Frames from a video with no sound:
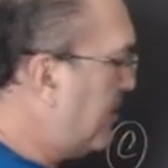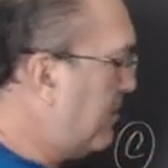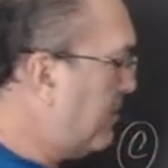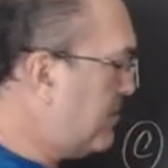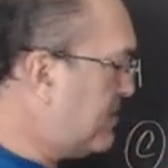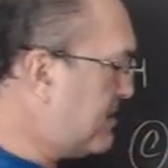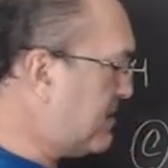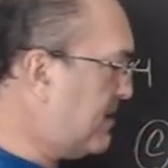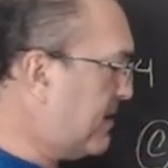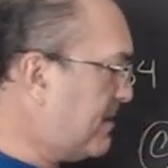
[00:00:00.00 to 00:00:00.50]
o
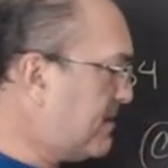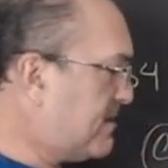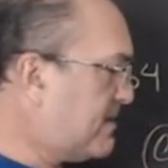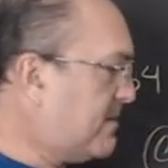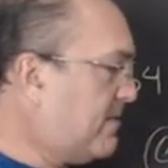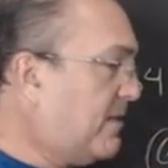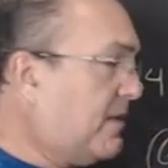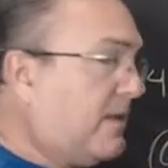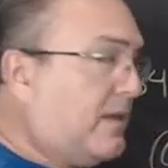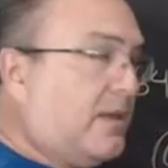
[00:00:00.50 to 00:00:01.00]

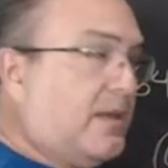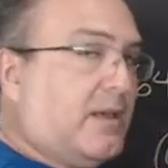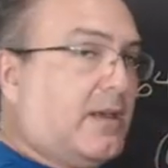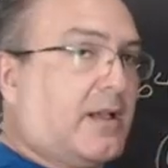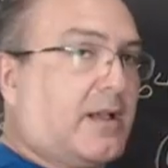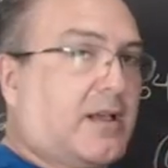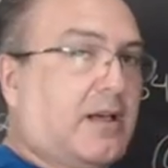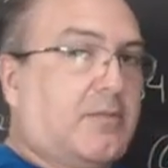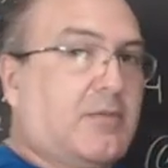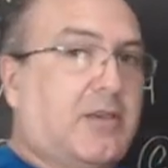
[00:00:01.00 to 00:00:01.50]
6.
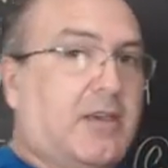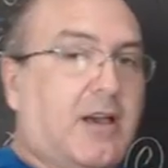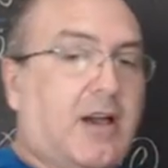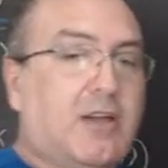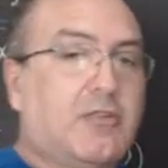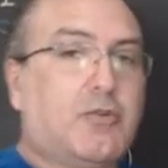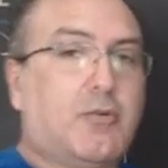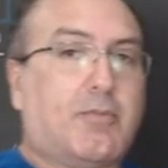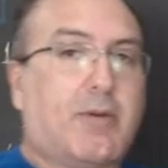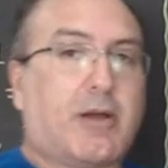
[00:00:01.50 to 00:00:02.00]

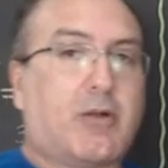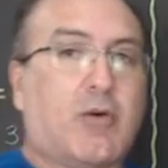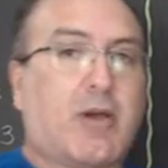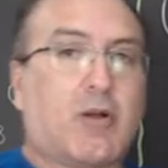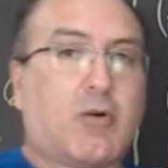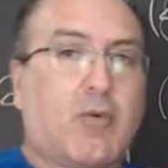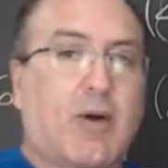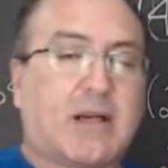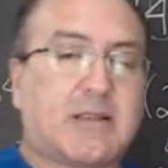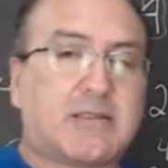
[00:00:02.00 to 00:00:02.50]
Caminhando para uma
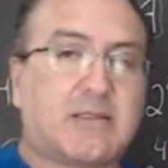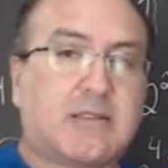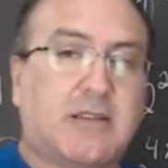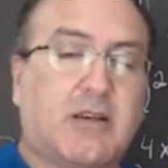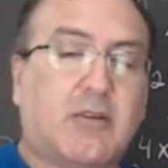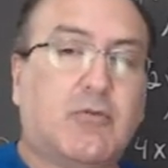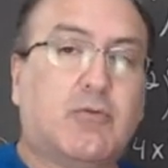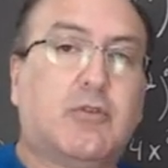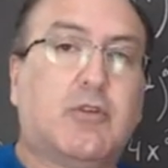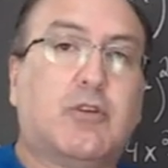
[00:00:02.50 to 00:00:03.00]

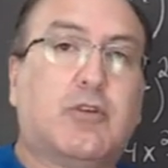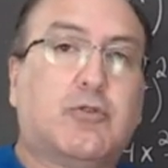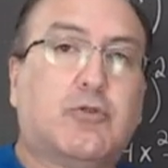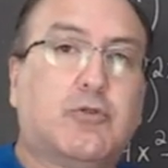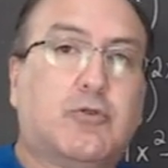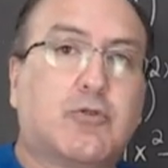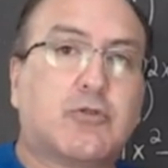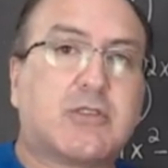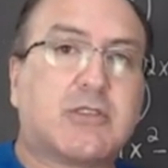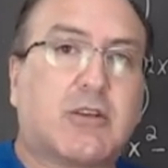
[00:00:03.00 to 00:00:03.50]
equação
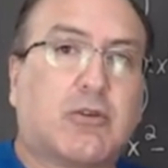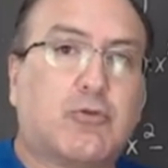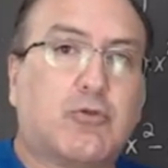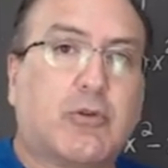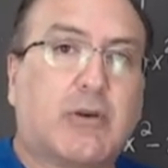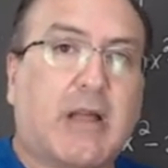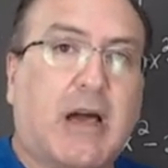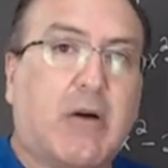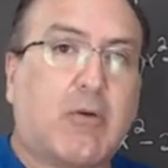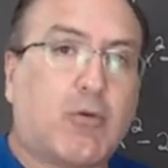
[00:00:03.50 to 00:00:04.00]
do segundo
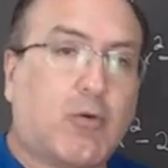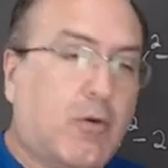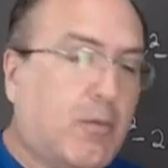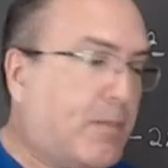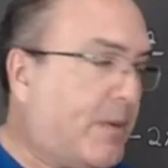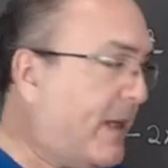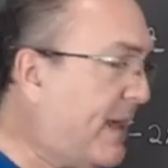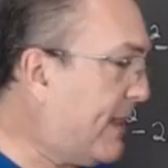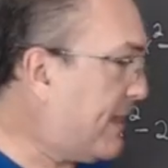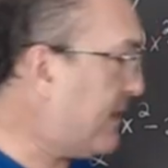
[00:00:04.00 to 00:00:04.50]
grau
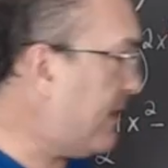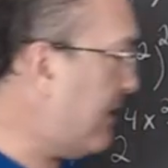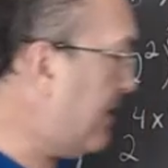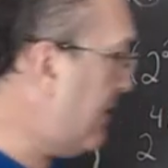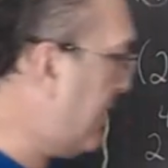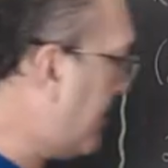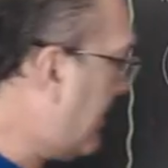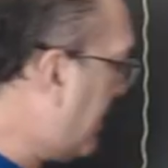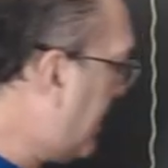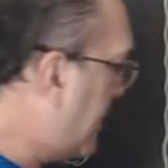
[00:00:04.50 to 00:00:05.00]
completa.
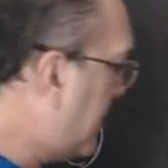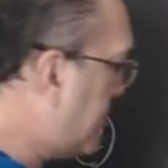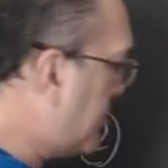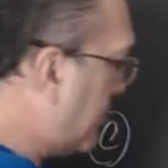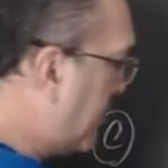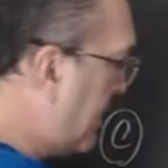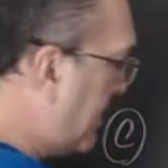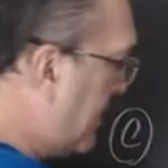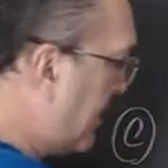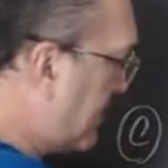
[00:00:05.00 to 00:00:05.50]
E aí, tio
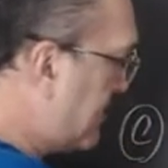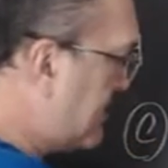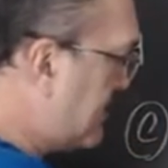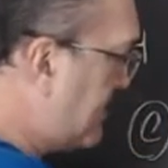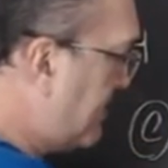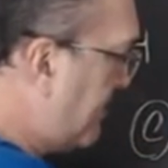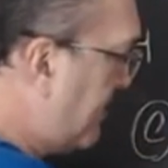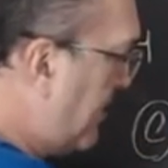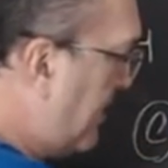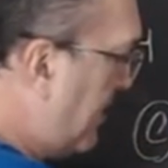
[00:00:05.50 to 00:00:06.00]

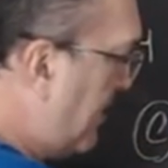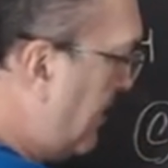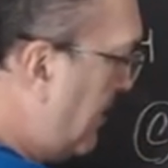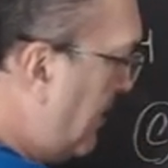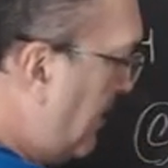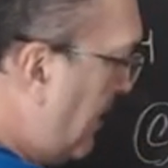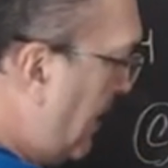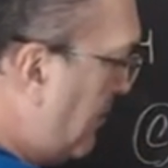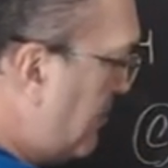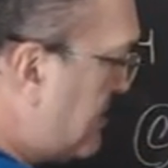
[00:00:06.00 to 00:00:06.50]
Kanks?
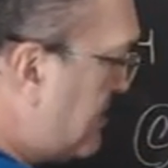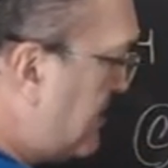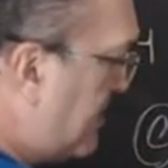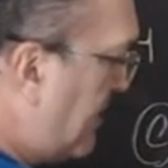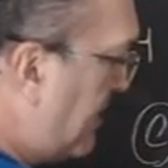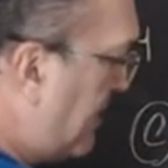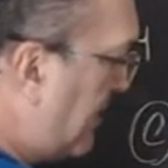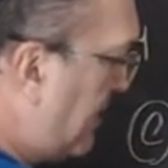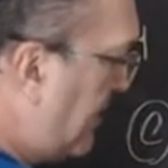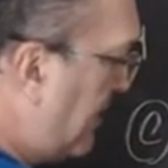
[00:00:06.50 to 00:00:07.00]
Vamos
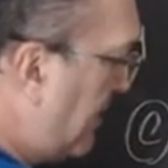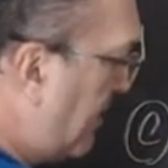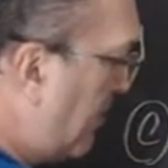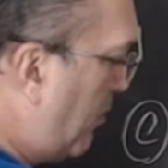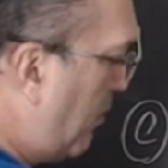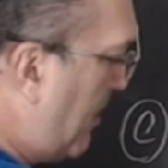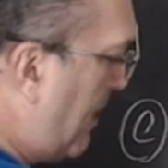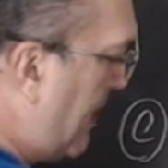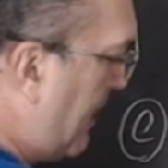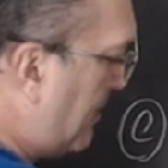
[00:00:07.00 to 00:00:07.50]
ter aqui
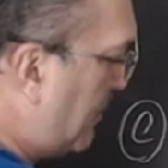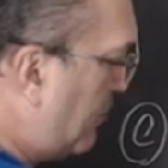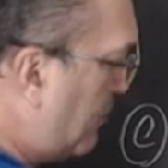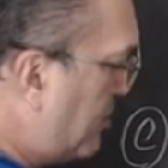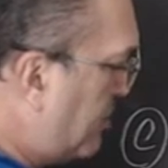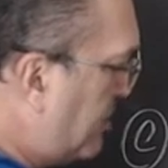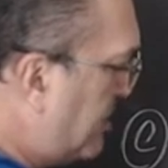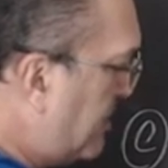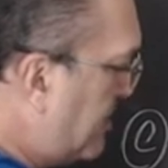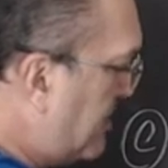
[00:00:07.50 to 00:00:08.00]
4
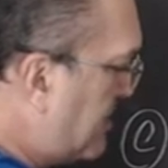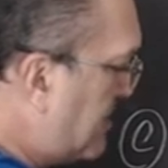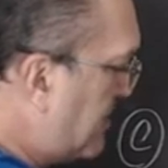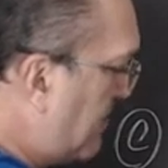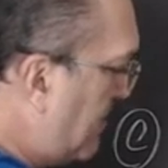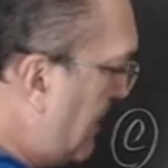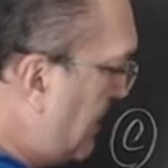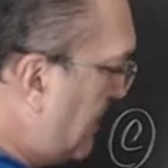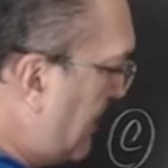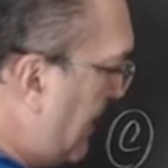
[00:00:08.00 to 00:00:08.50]

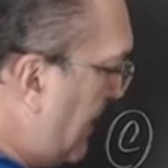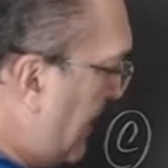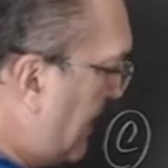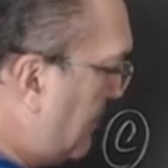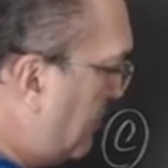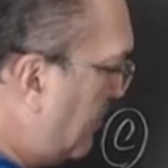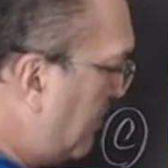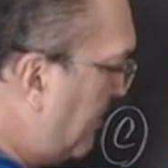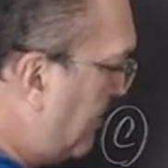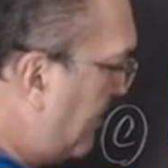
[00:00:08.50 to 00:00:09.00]

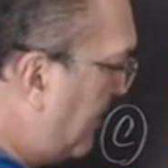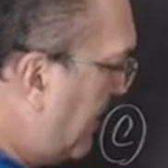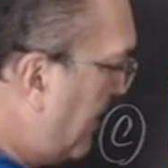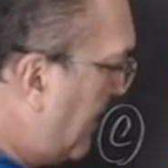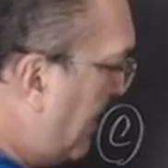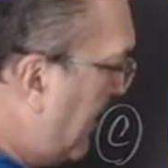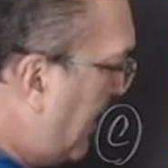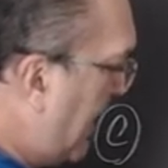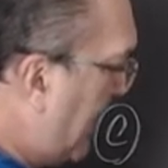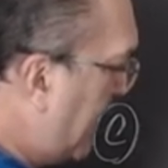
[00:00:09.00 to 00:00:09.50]
quadrado
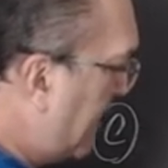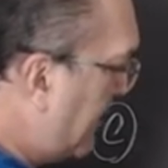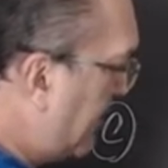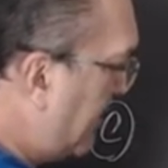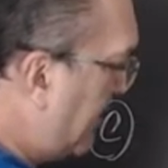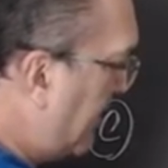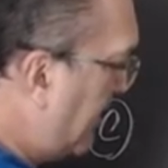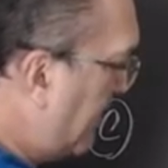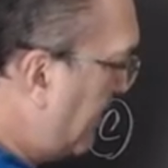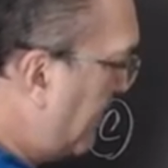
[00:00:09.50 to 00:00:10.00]

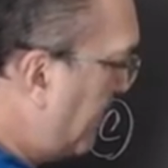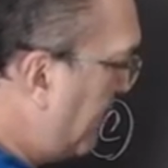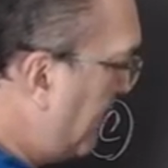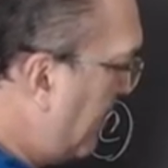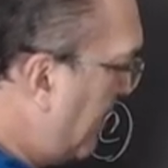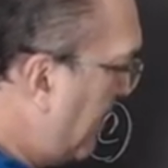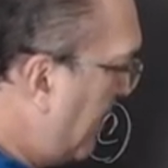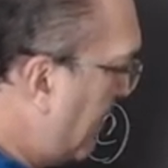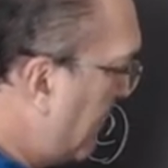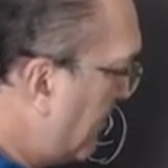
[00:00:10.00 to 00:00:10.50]
aqui
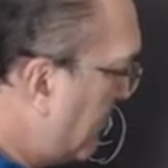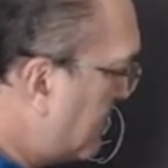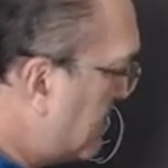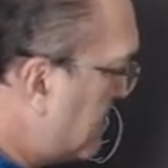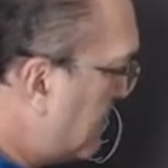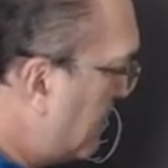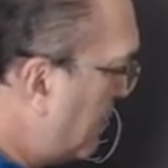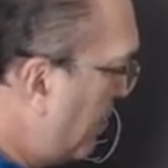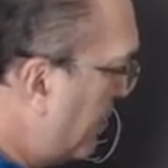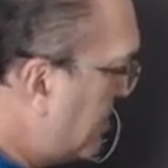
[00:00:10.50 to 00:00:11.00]

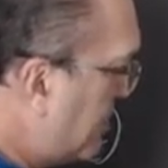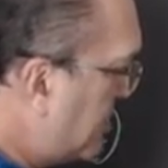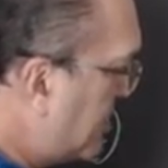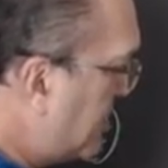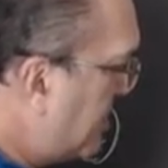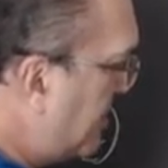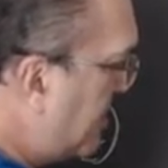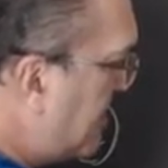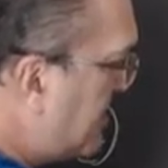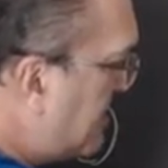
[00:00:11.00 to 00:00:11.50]
menos
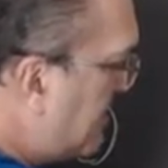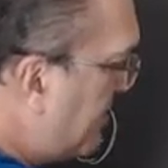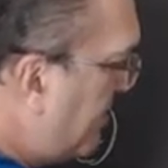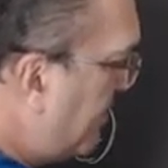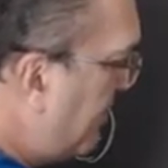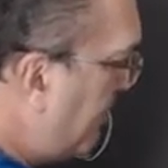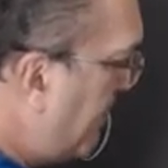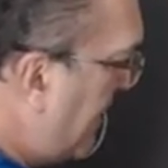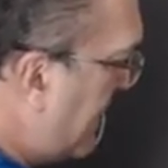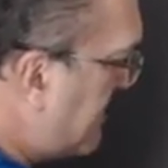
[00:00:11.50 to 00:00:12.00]
2x,
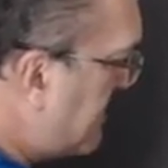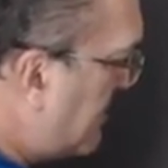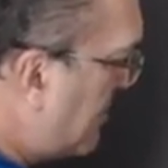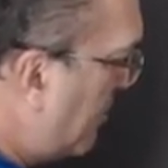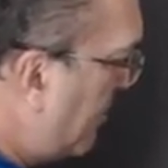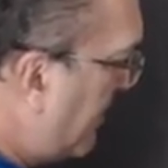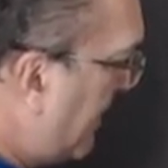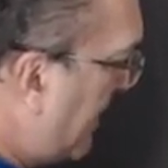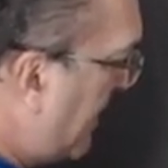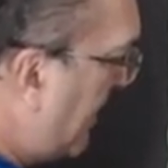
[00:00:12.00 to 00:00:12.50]

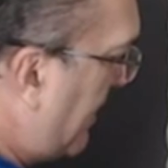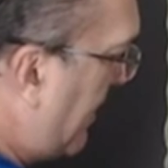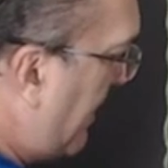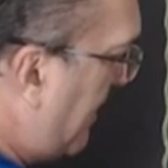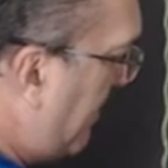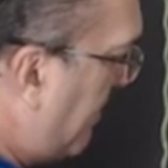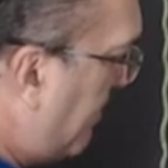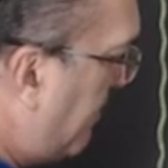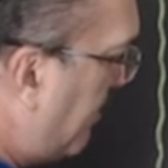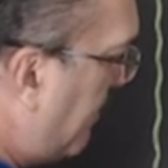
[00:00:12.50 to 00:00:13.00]
passou para
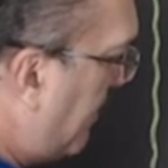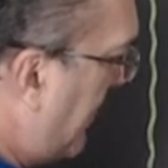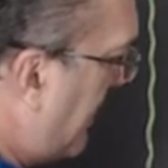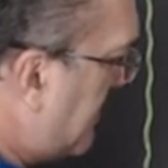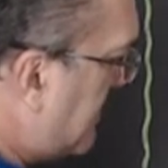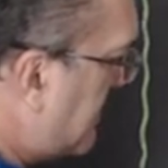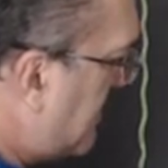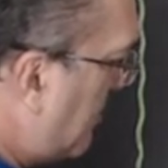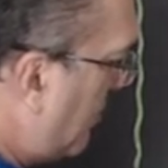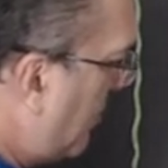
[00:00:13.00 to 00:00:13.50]
cá,
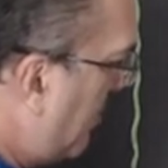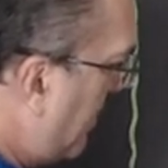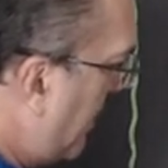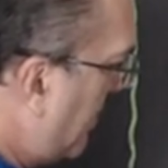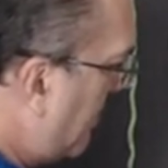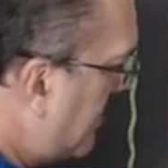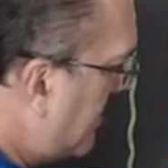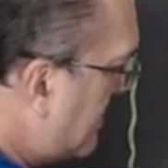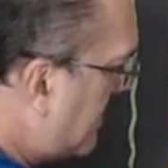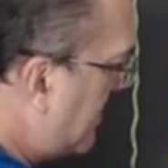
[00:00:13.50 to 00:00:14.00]
passou
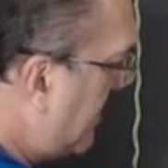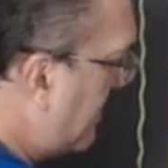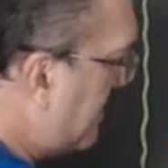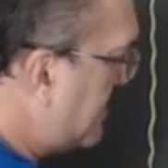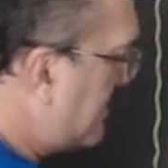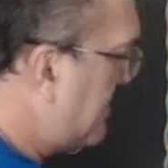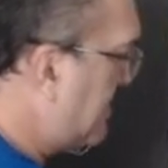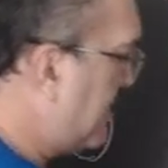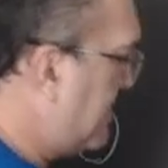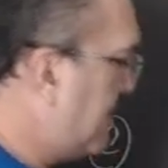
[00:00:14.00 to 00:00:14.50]
menos
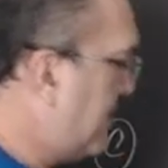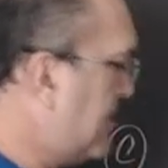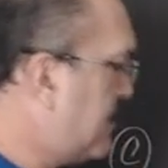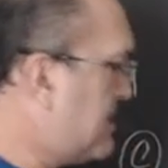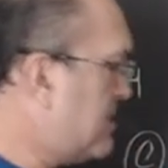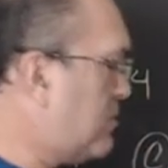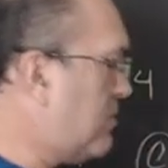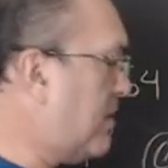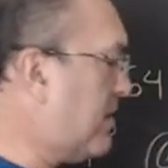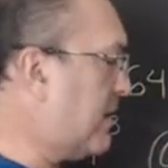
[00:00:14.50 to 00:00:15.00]
6,
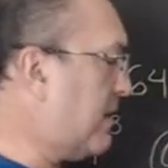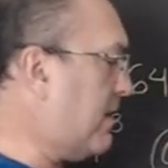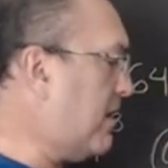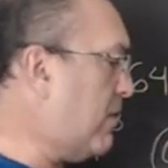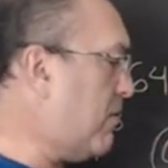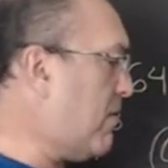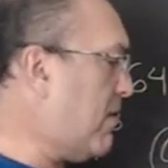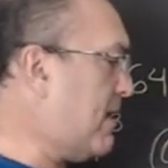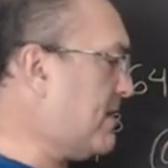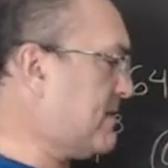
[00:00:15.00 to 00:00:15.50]
isso aqui
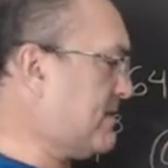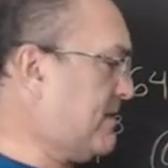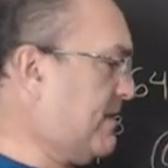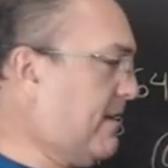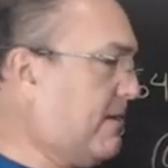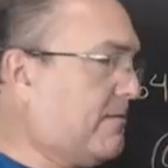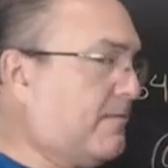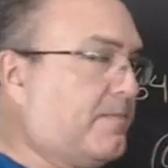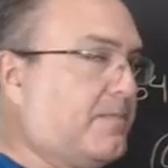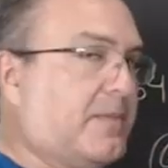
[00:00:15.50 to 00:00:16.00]
igual a
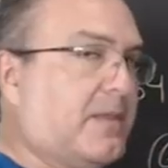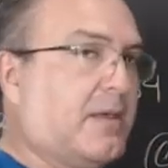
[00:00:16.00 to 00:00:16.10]
zero.